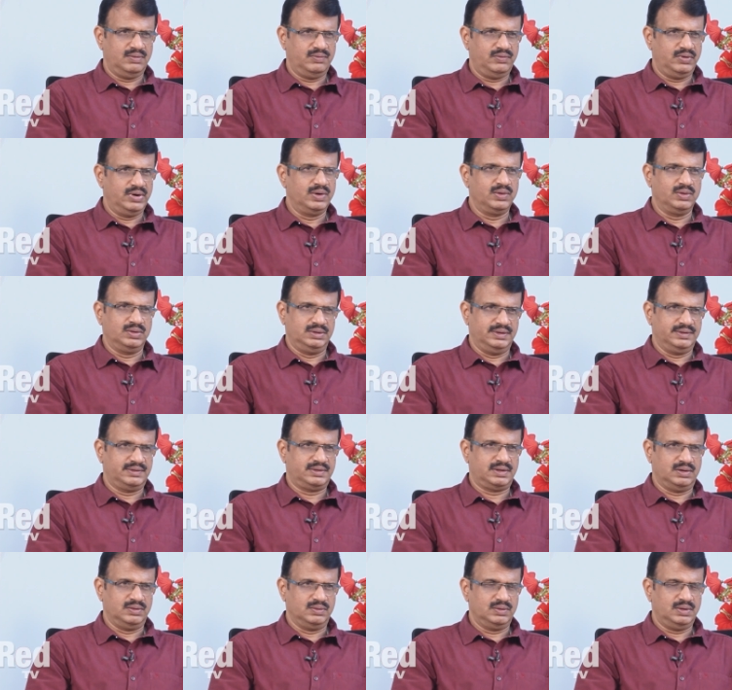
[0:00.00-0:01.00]
వీడియో
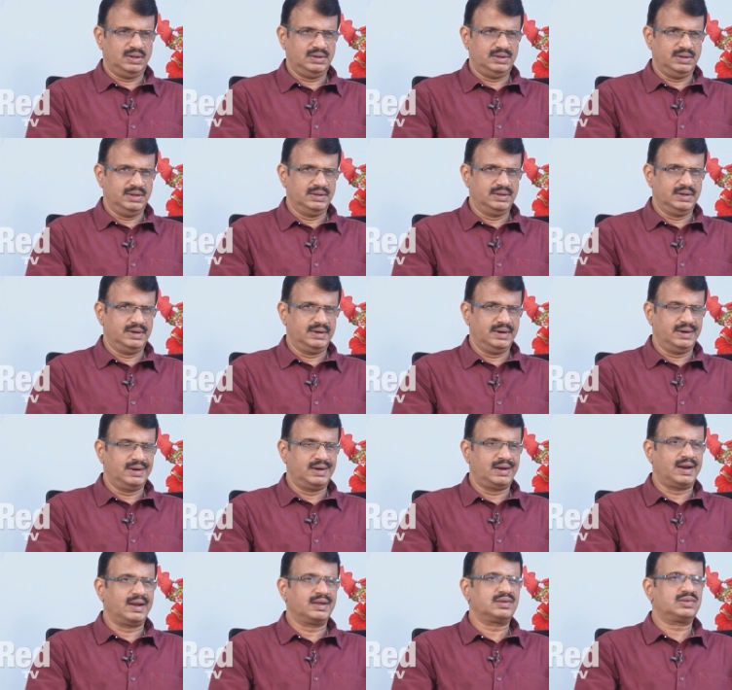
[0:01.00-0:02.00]
చేశాడు అదేంటంటే
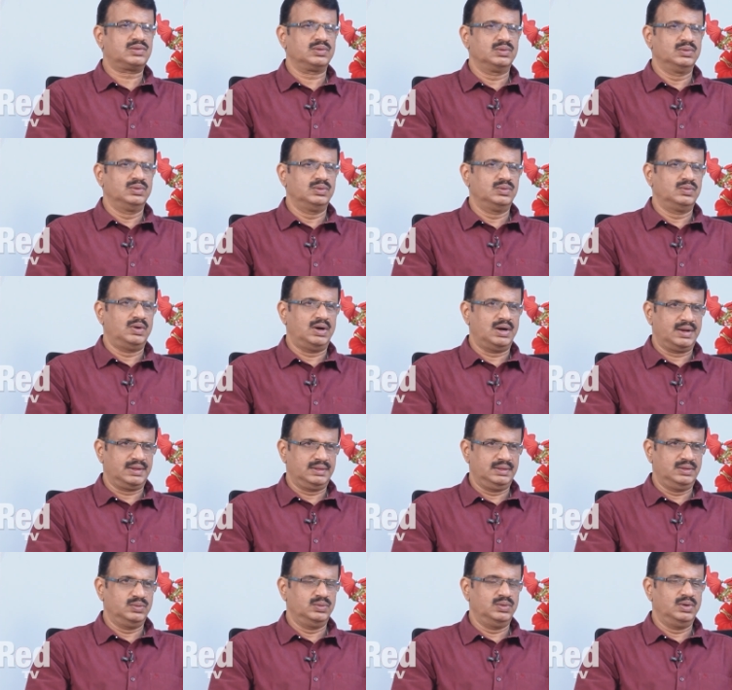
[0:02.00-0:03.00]
డ్రగ్స్
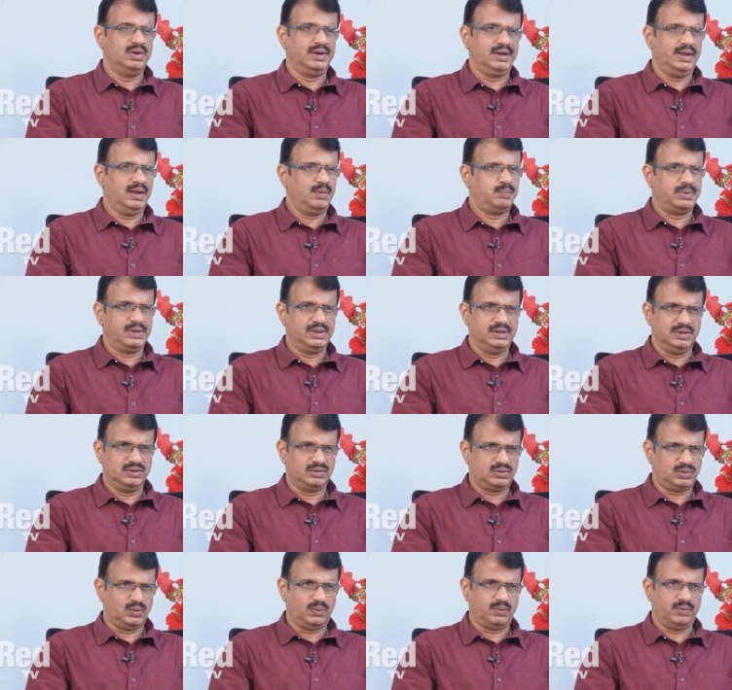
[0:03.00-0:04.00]
వాడద్దు అని అప్పీల్
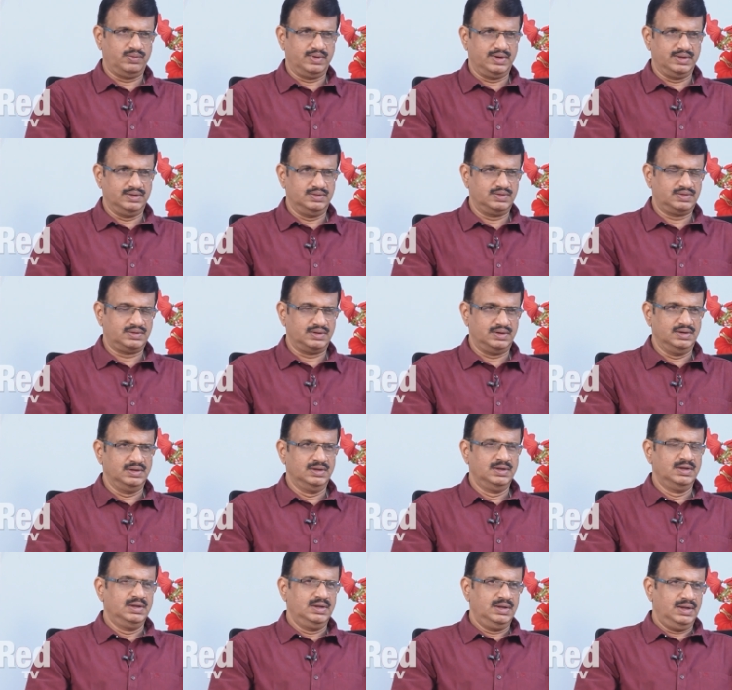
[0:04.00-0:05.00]
చేస్తూ ఒక వీడియో చేశాడు
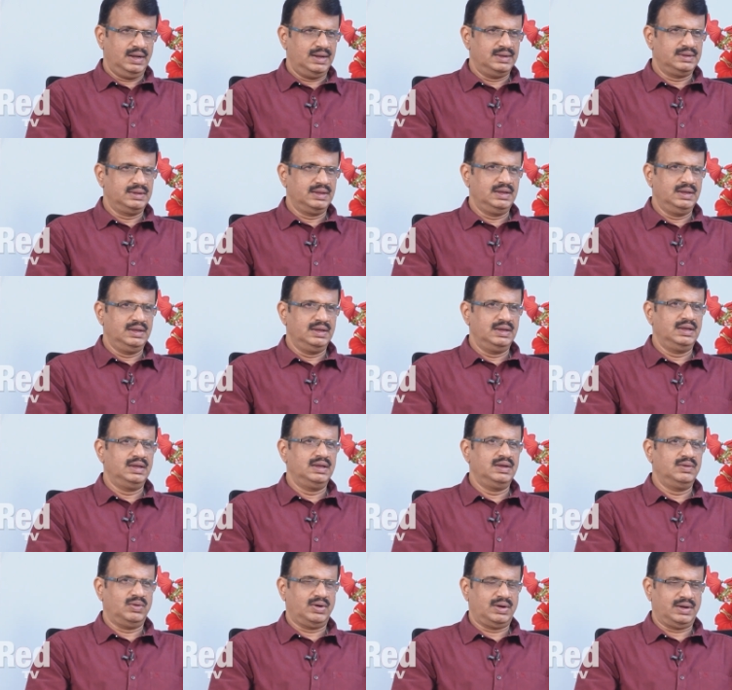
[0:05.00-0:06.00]
అది
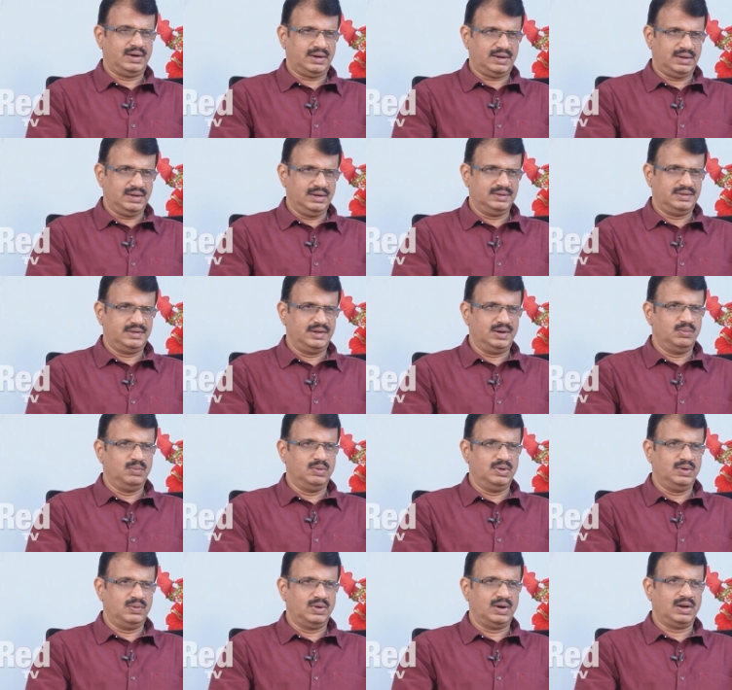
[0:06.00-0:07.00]
ఒక రకంగా
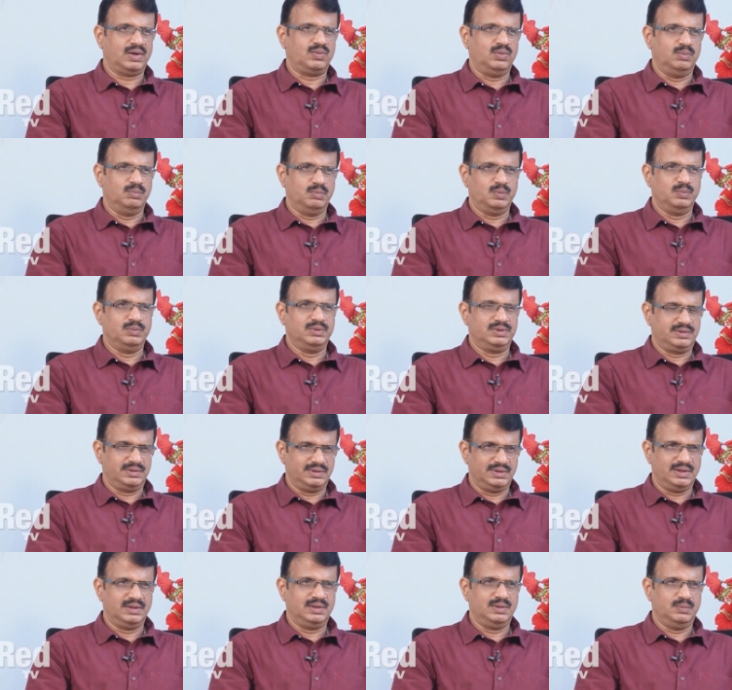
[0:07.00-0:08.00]
సినిమా వాళ్ళ కుంభం
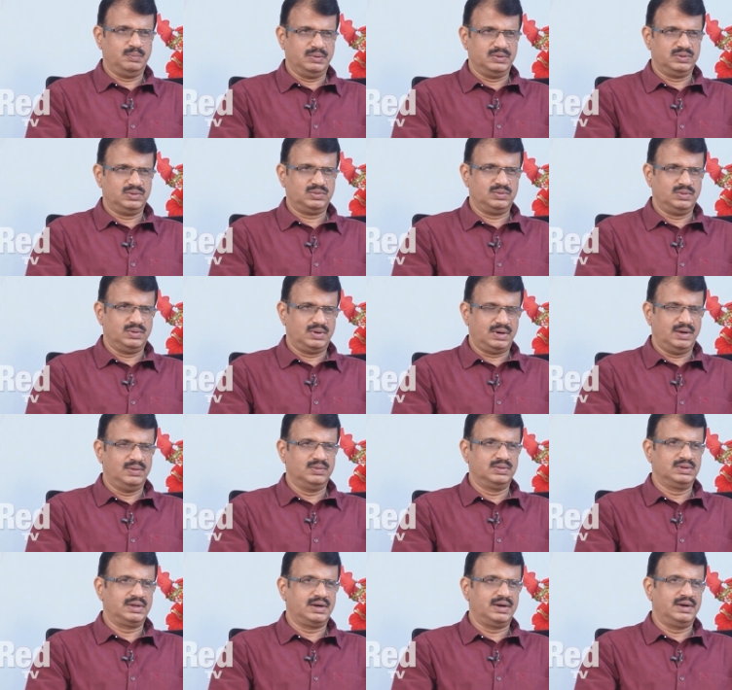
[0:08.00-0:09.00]
వచ్చిందని చెప్పచ్చు
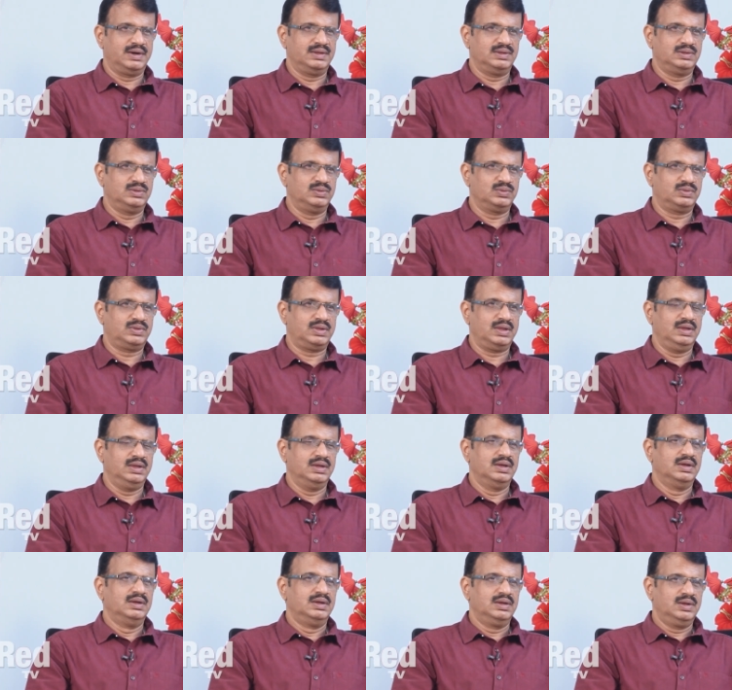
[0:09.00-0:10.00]
రేవంత్ రెడ్డి చూసి
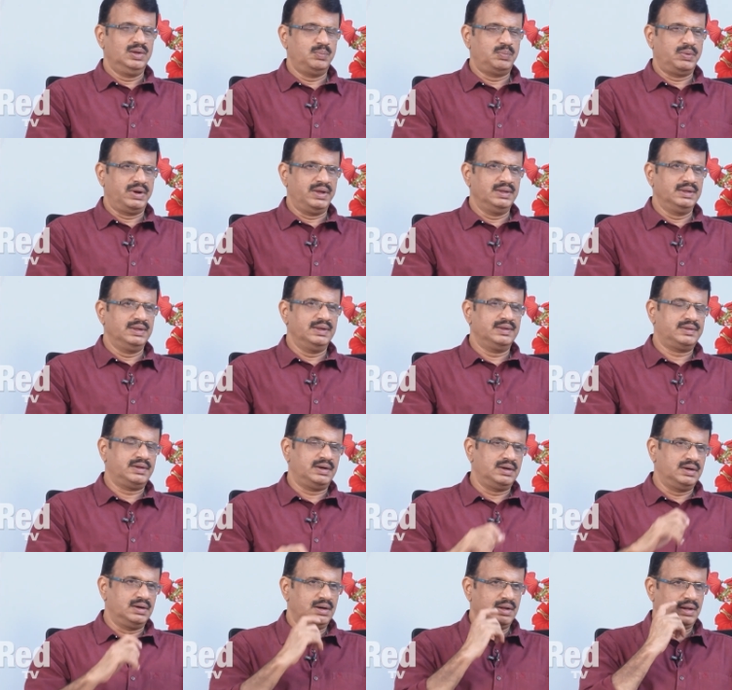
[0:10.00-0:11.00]
ఇప్పుడు ఏం
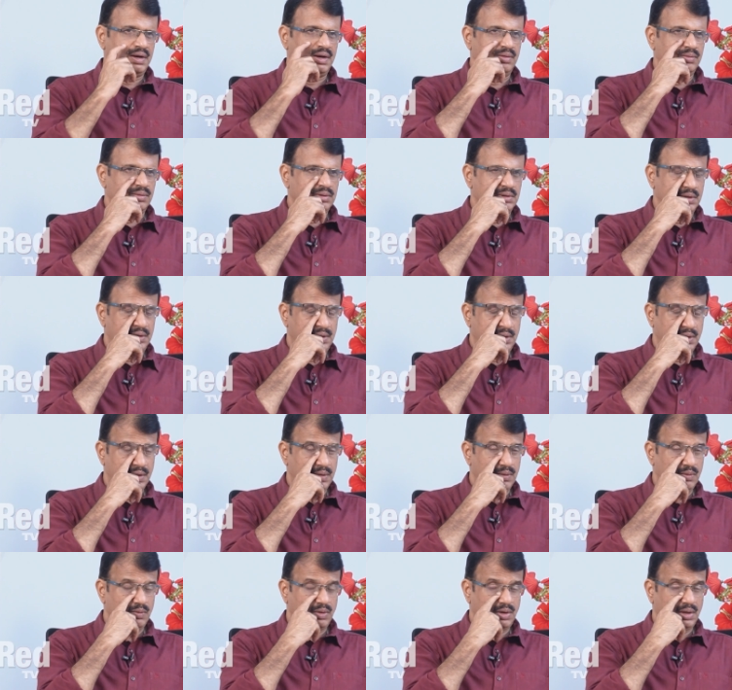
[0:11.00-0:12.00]
చేశాడంటే రేవంత్ రెడ్డి
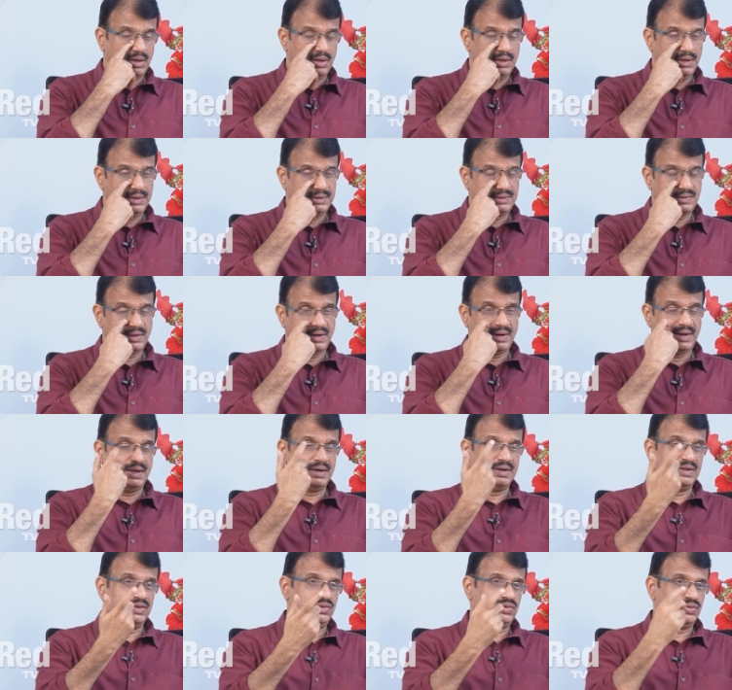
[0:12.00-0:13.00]
ఒక హెచ్చరిక
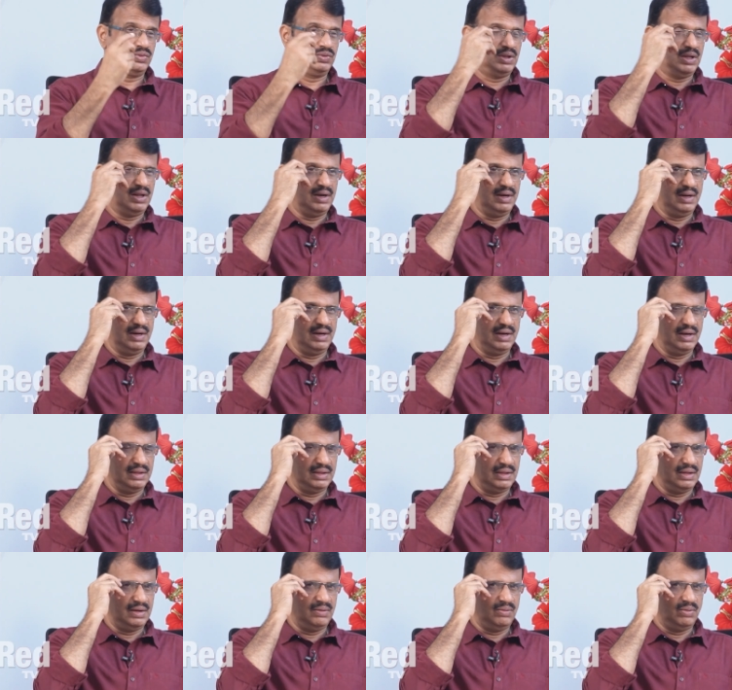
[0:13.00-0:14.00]
అనొచ్చు దాన్ని
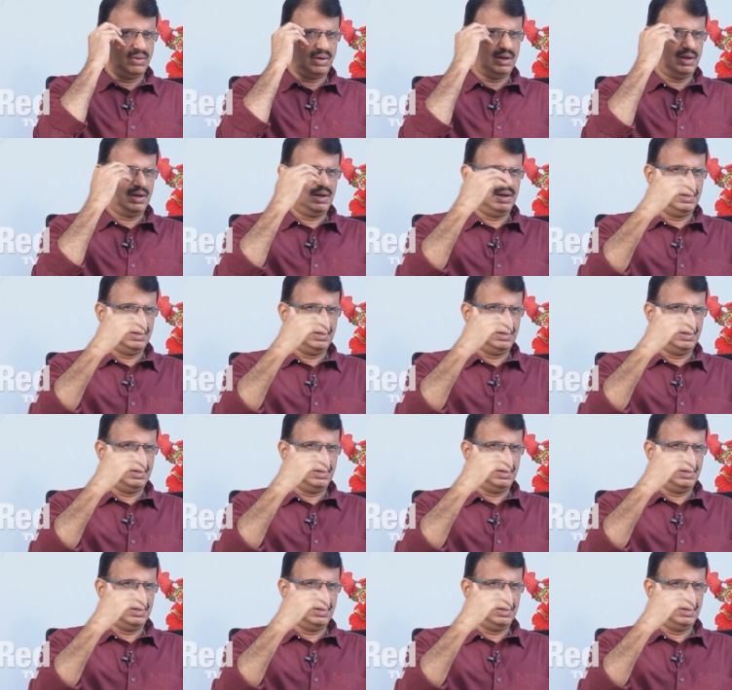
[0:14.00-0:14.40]
లేదా ఒక